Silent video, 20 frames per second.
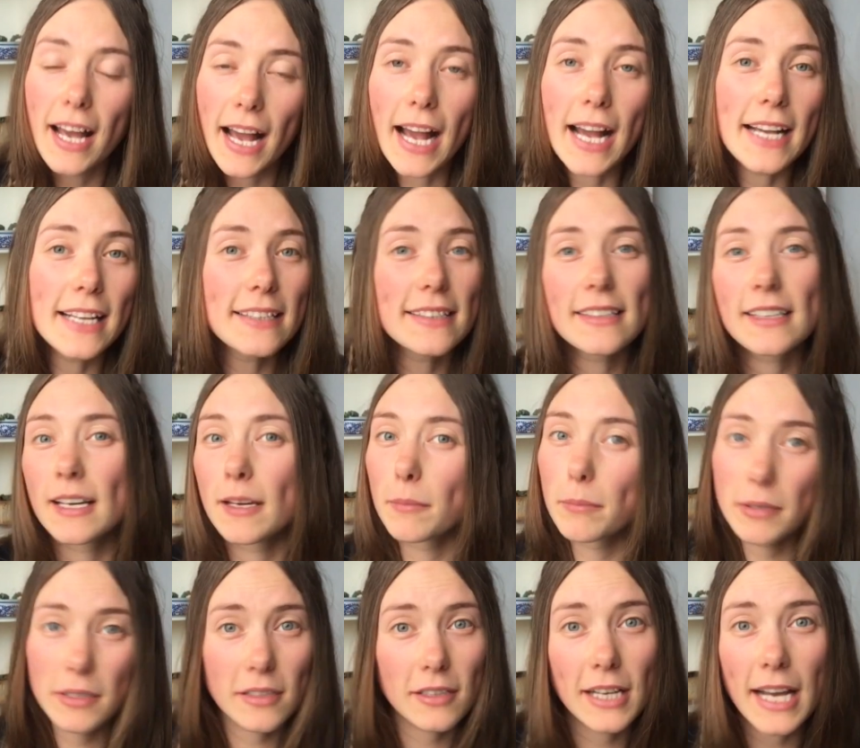Heißt,
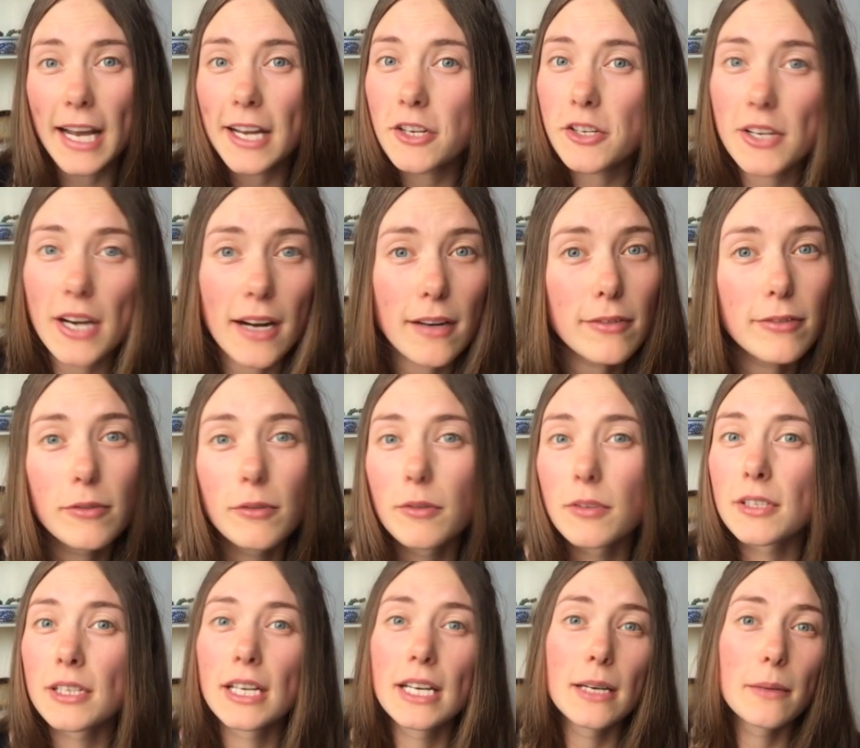bitte kein
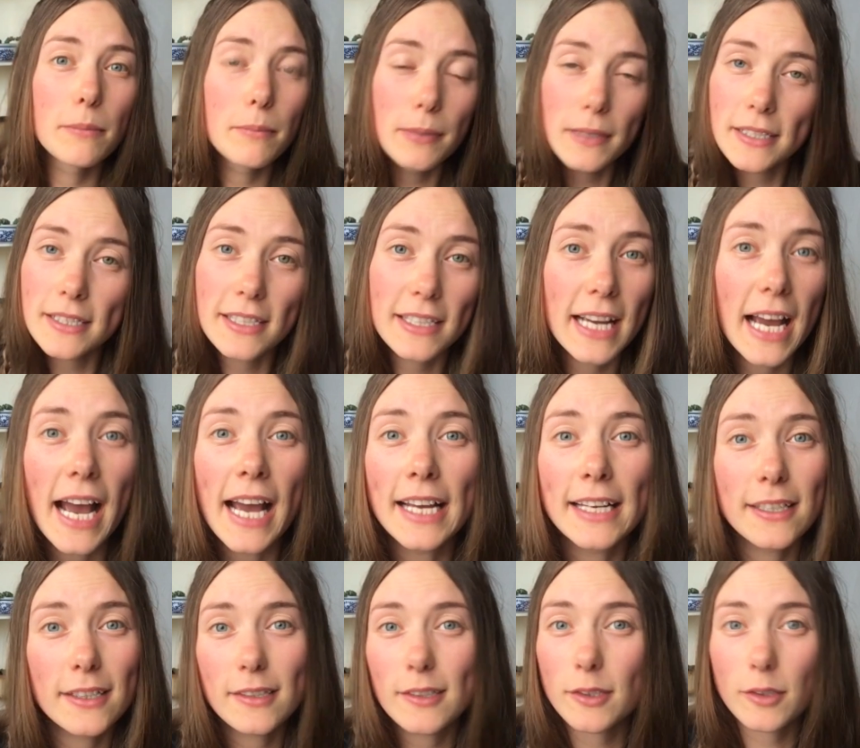Junkfood, bitte
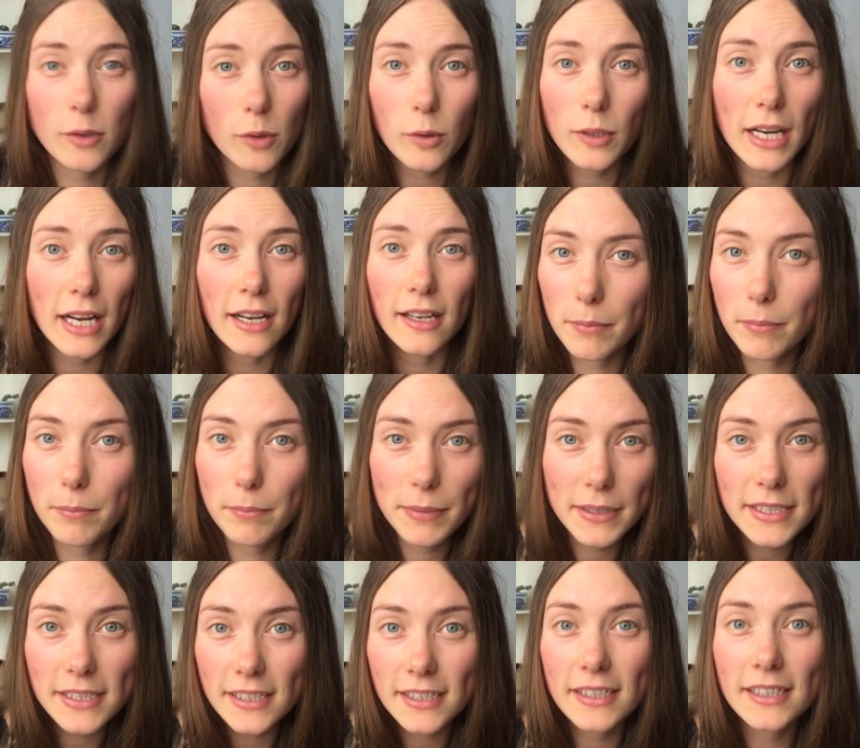kein Zucker,
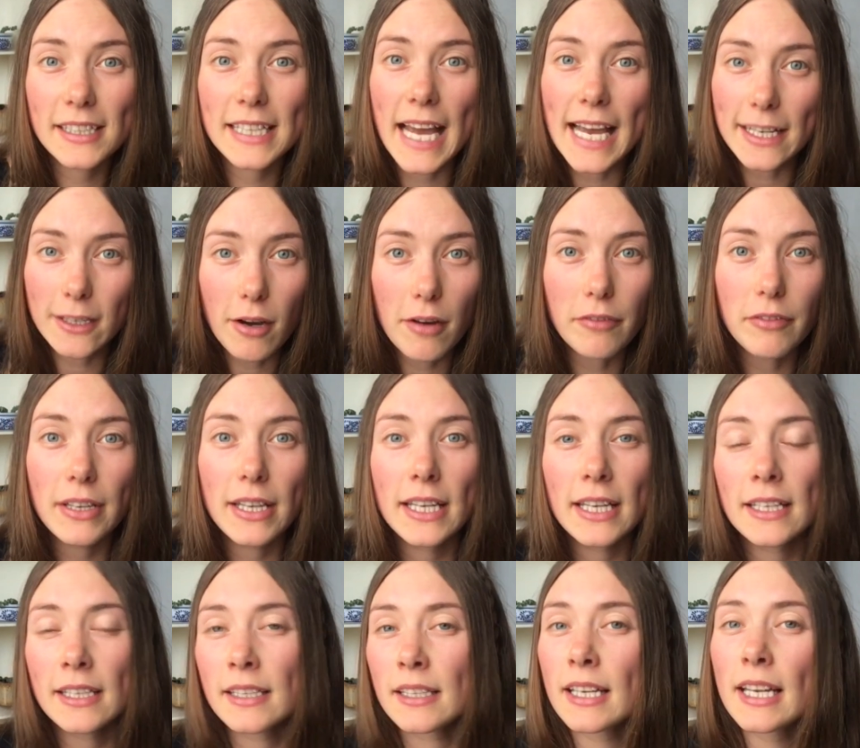bitte kein
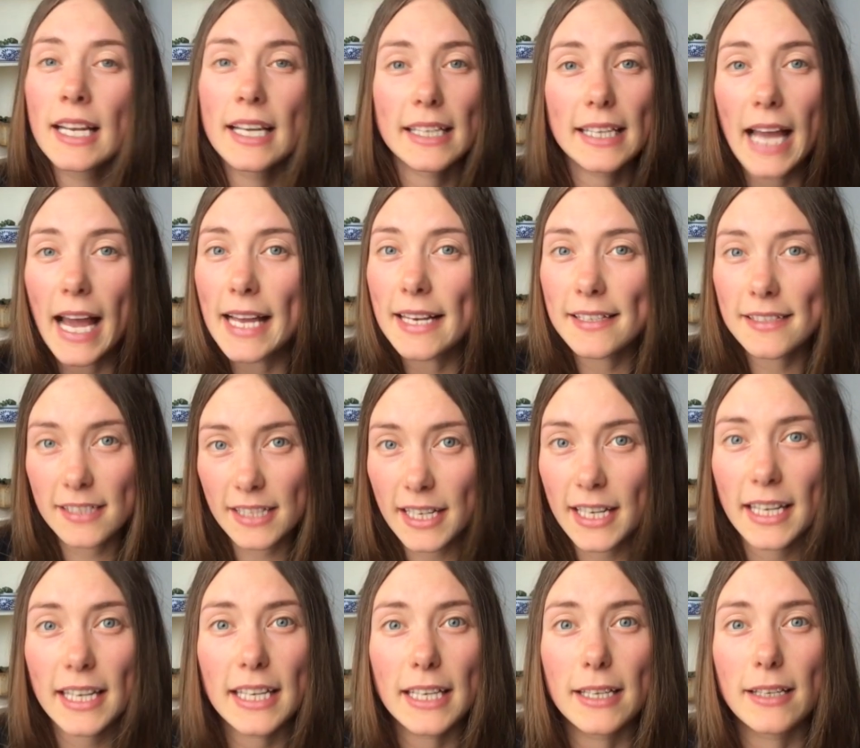Koffein, kein
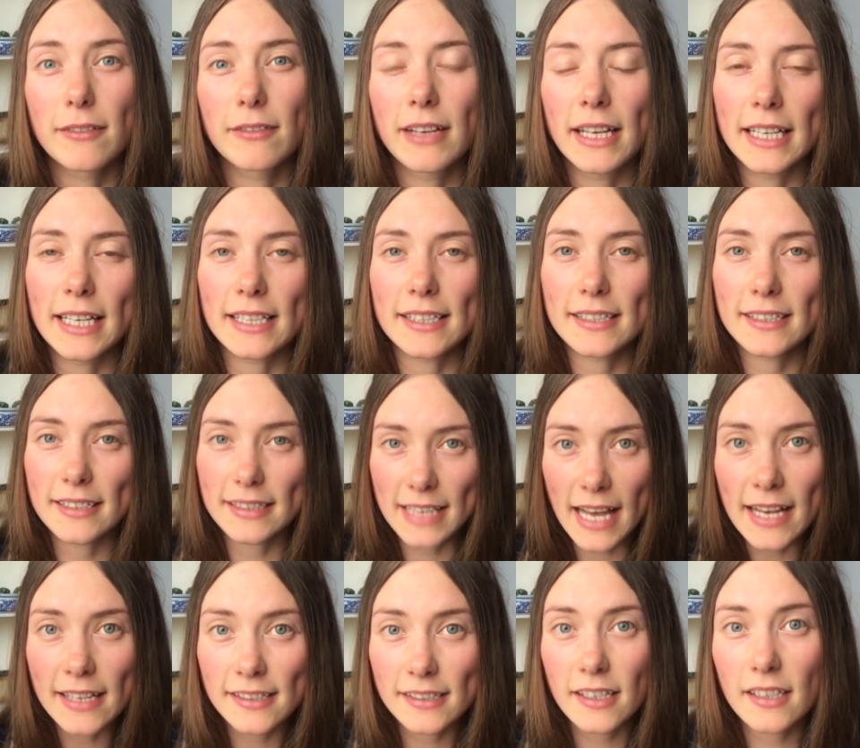Tein, weil das
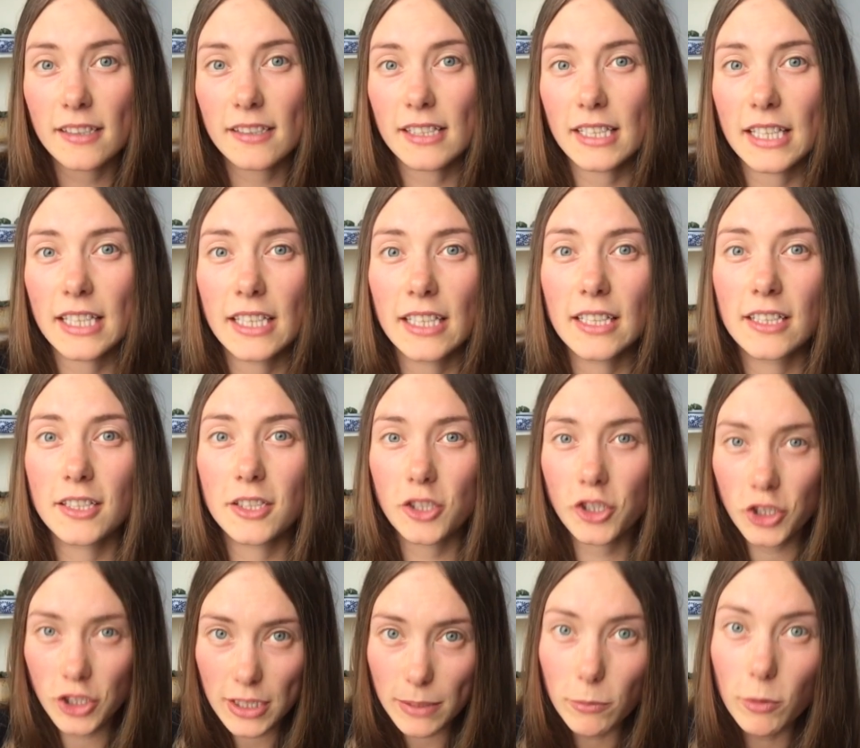Sachen sind, die
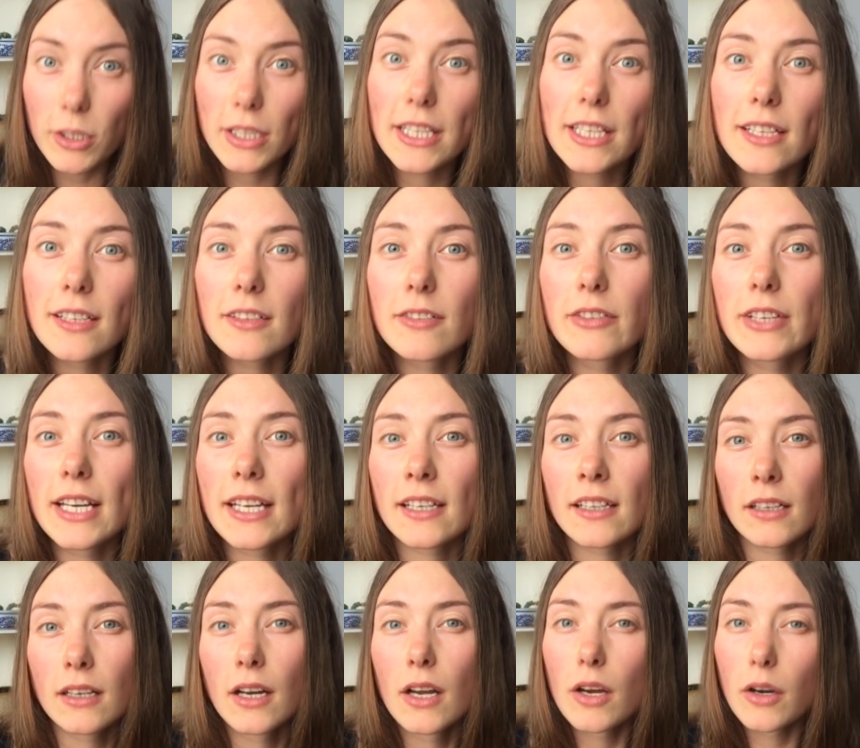stimulierend
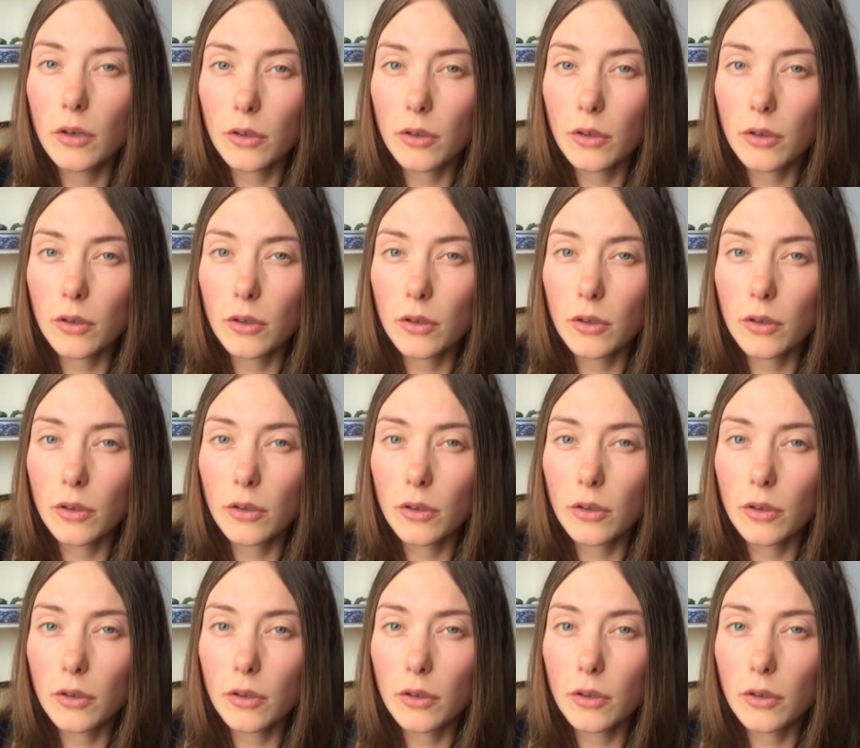wirken.